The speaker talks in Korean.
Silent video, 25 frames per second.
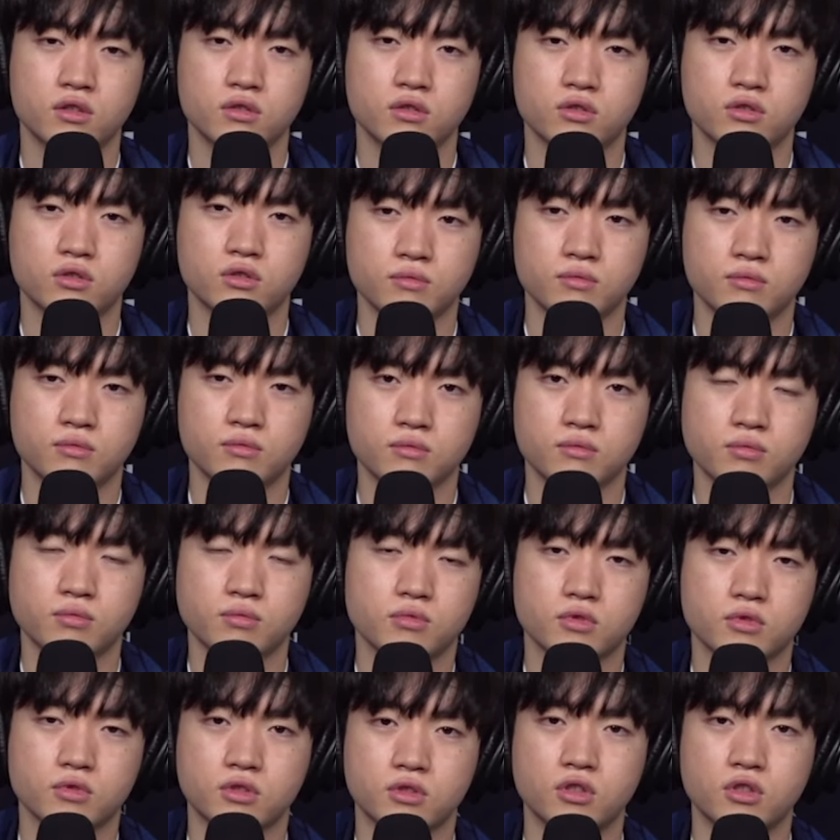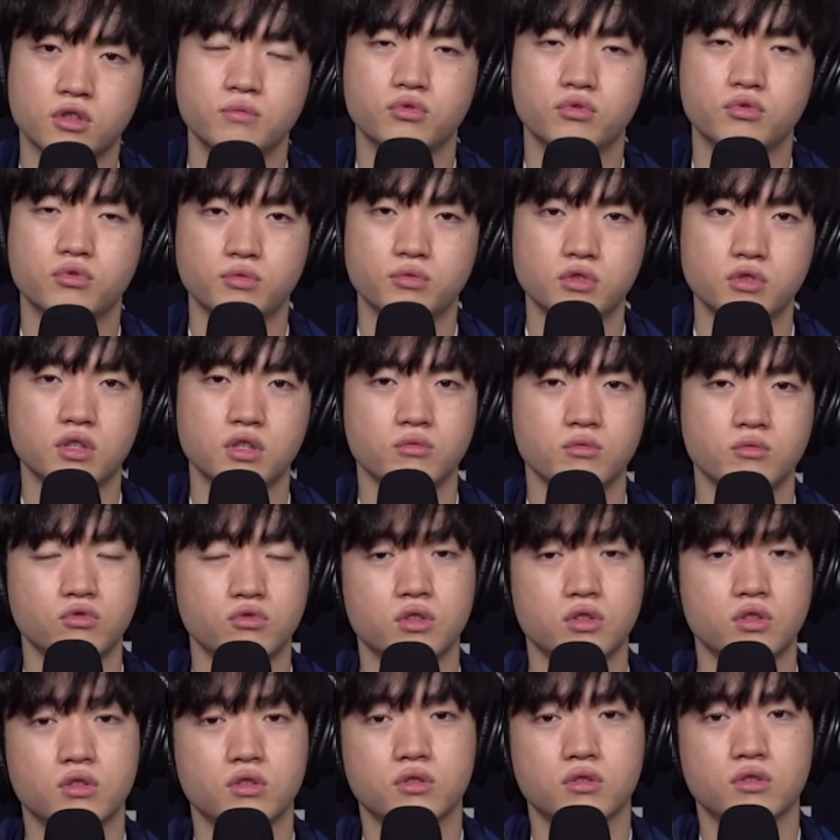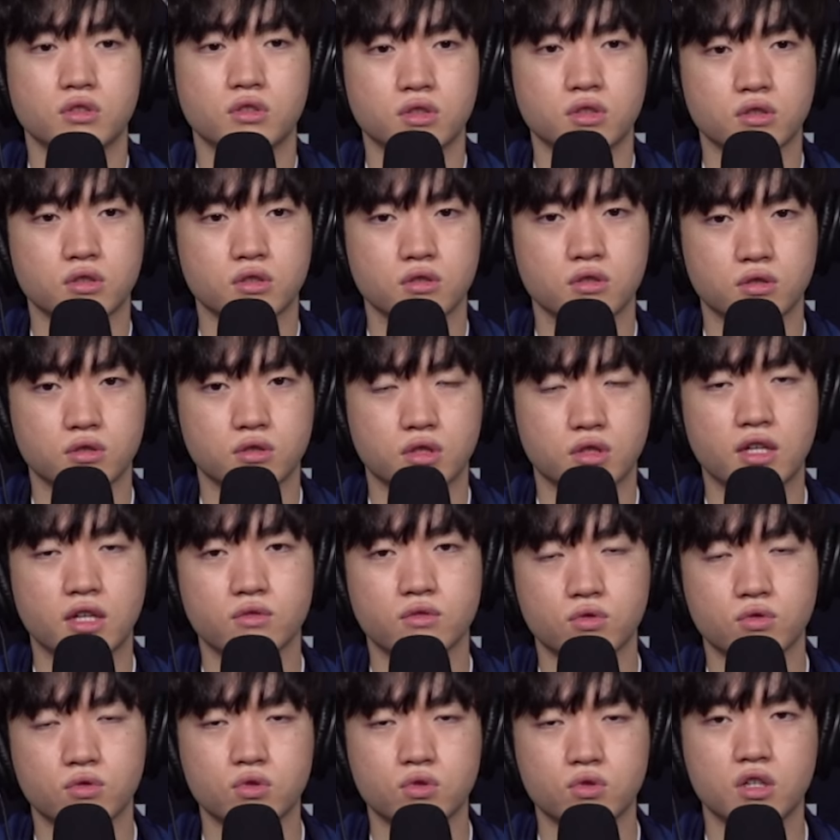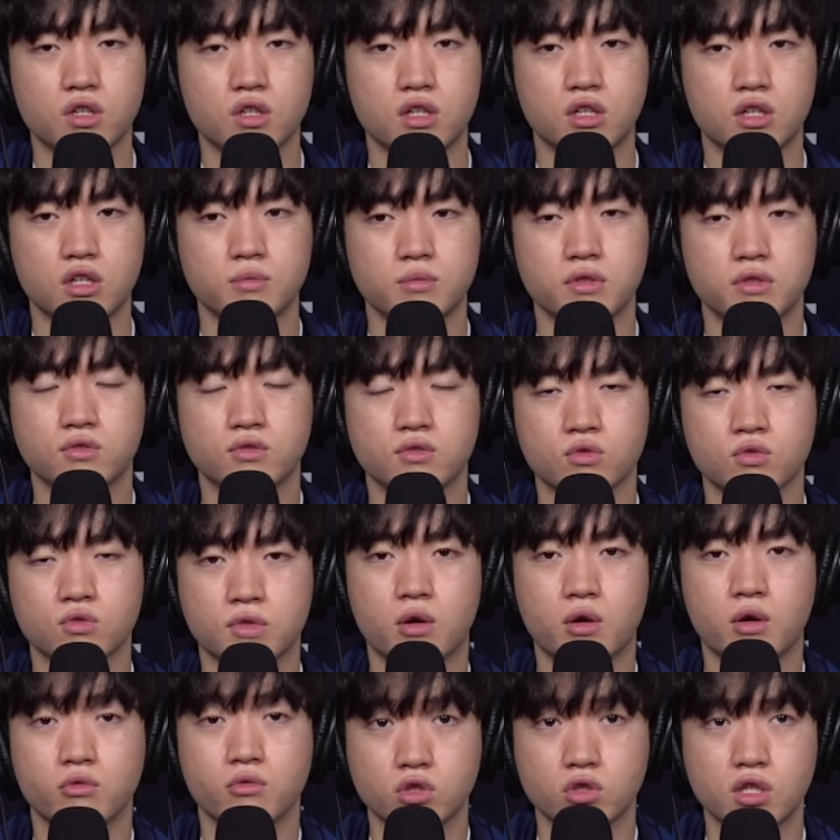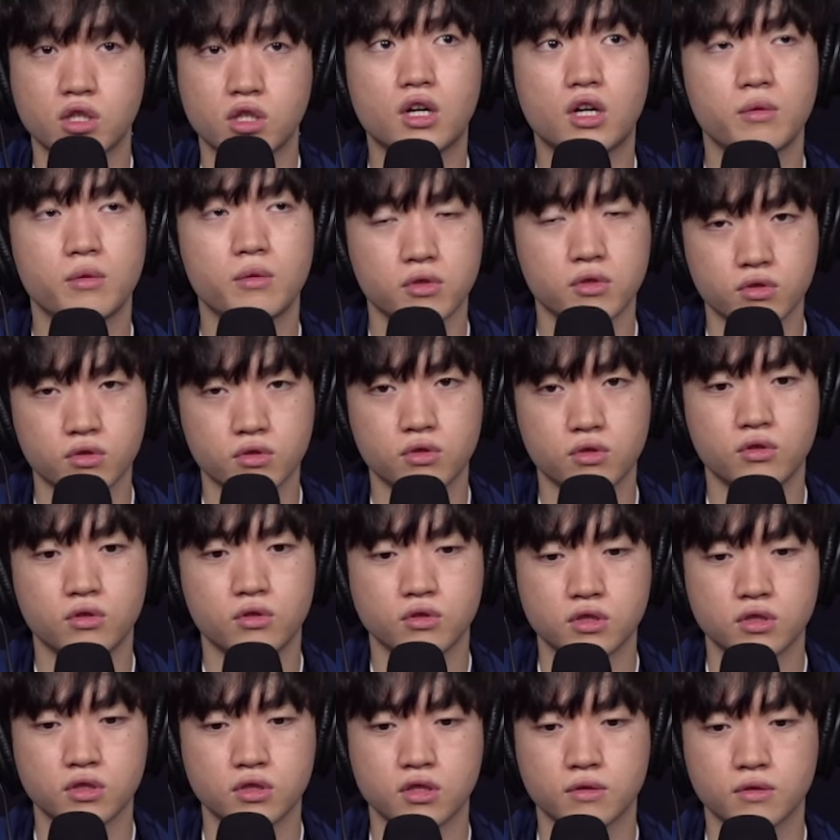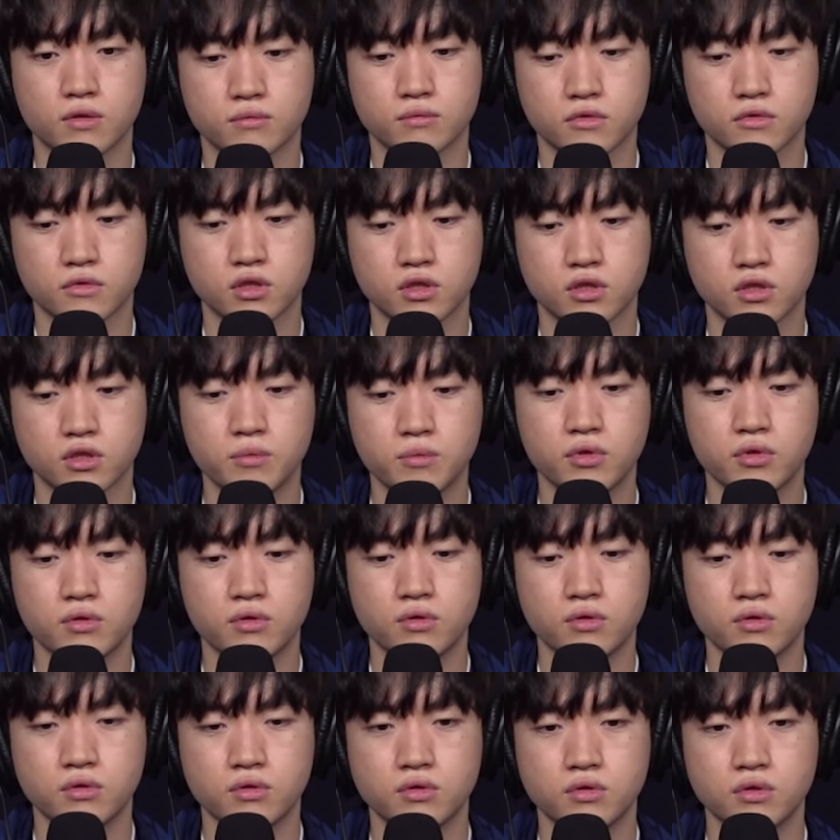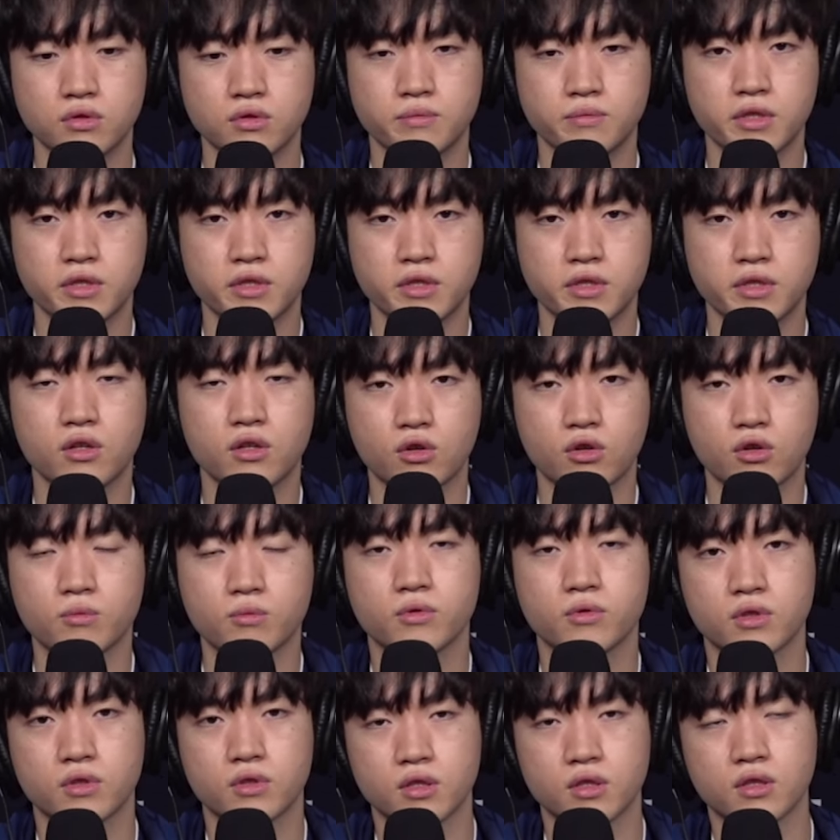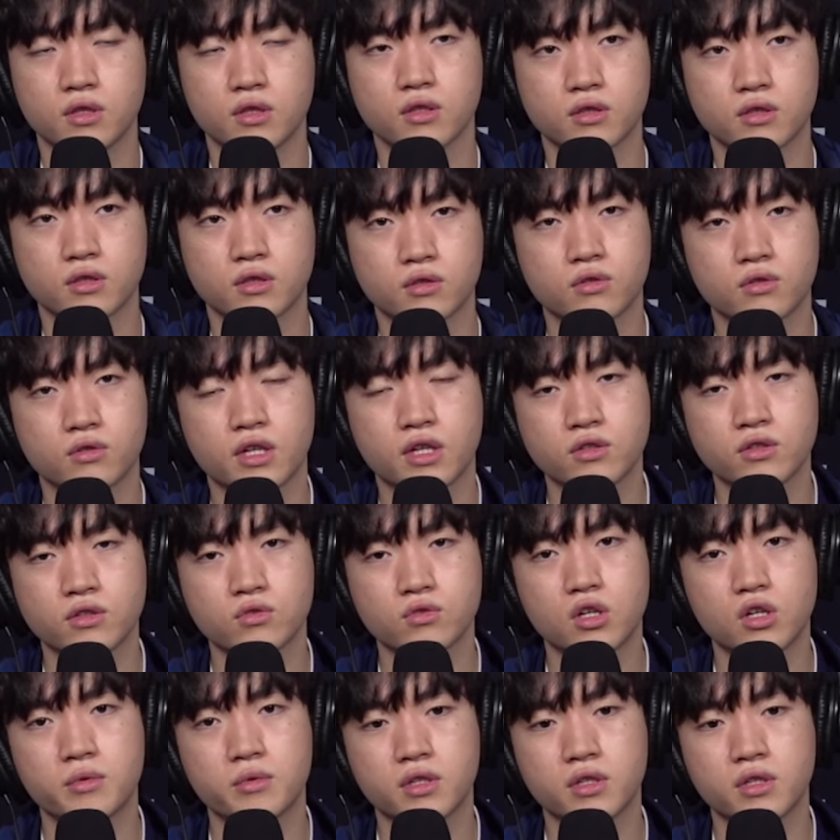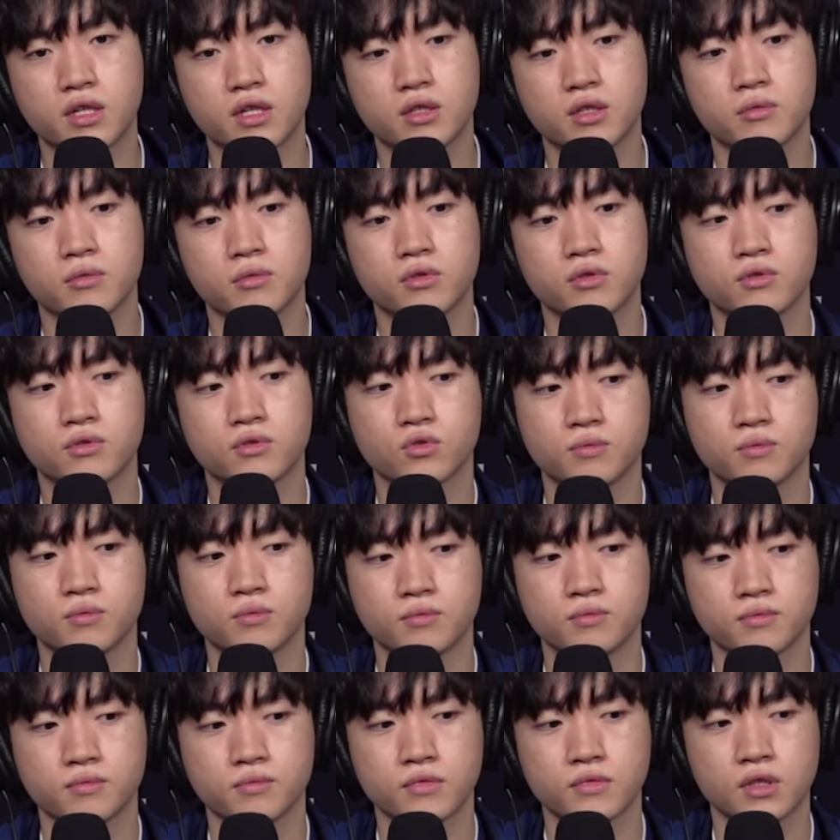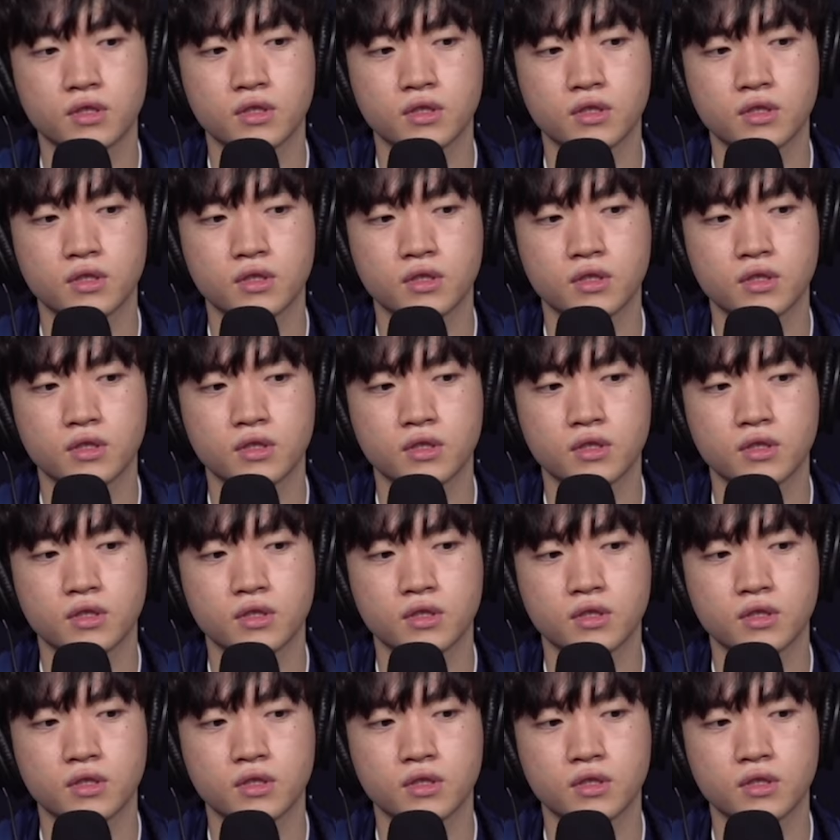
좀 그런 부분 때문에 이제 라인 수합이 좀 나오기 시작하면서 이제 챔피언은 패치된 게 없는데 그런 라인 수합이나 아니면은 좀